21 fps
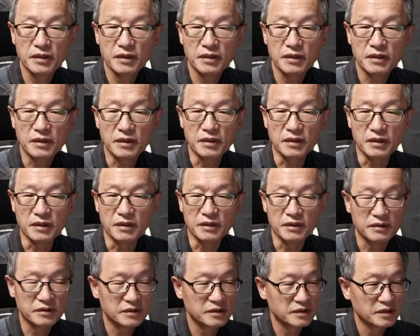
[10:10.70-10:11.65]
아.
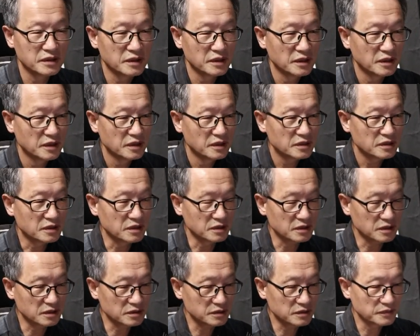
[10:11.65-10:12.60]

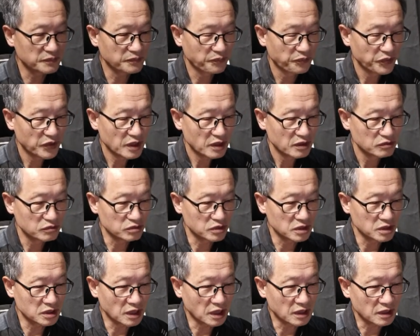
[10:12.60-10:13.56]
그러니까
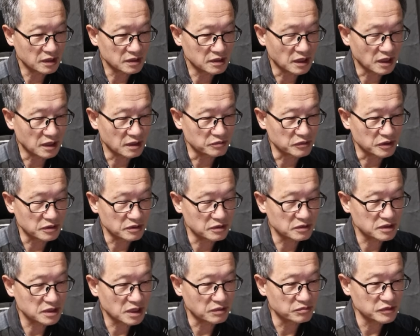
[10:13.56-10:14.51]
우리나라 사람으로서는
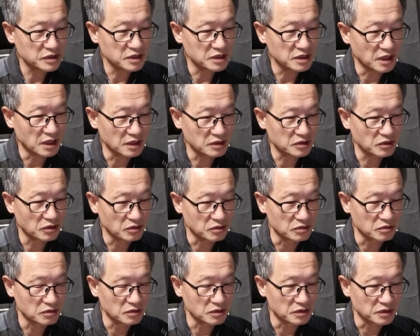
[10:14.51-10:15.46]
참 이해하기
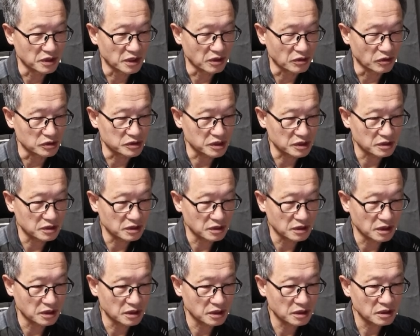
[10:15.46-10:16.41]
어려운 건데 어쨌든
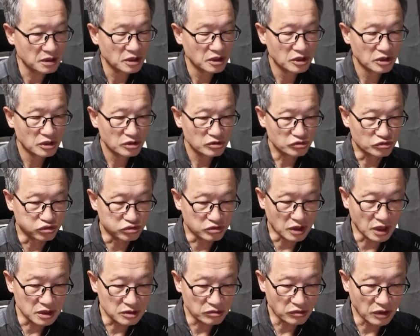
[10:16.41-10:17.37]
간에
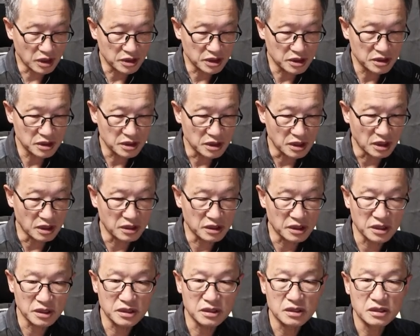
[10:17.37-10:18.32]
국가도 아닌
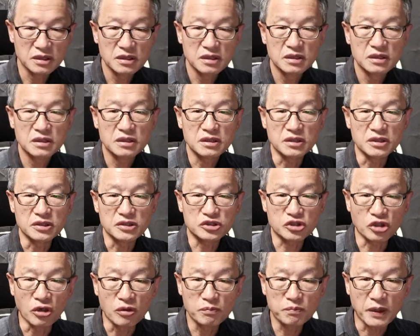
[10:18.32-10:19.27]
일개 예,
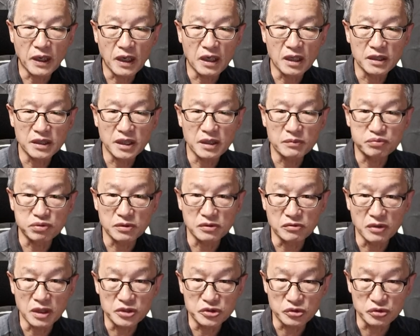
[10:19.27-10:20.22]
정파에
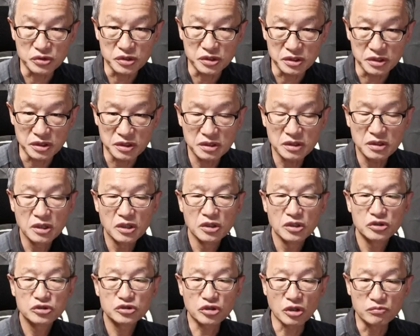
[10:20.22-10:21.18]
불과한 조직이
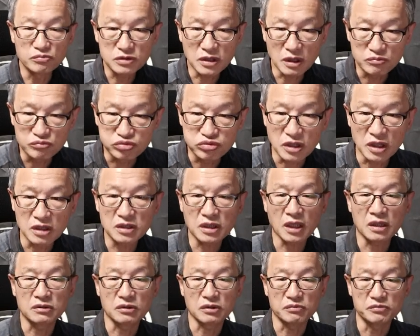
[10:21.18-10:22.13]
전부 다 무장을
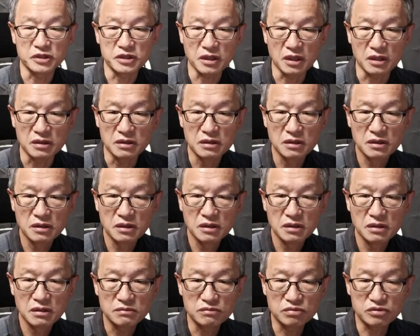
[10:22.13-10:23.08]
하는 겁니다.
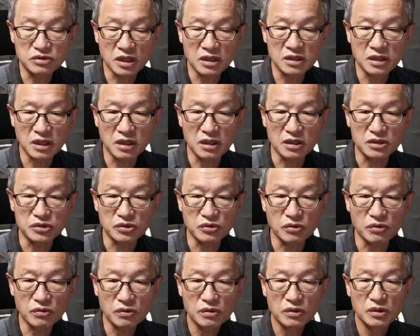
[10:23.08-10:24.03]
무장을
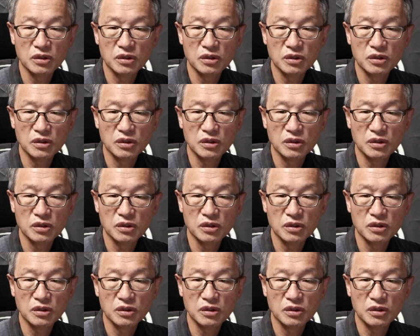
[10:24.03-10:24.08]
해가지고